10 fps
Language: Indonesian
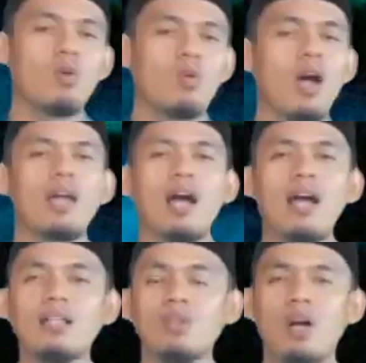wahai
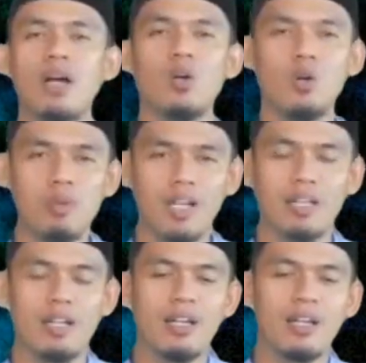Ali, wahai
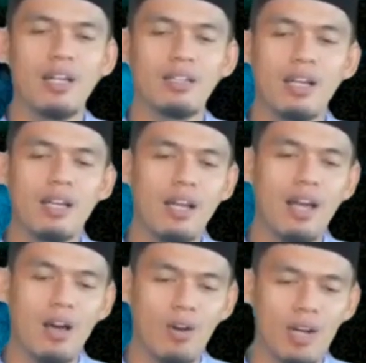Omar,
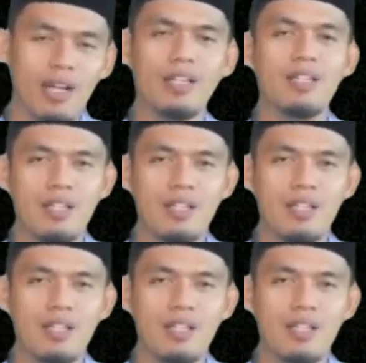datangilah orang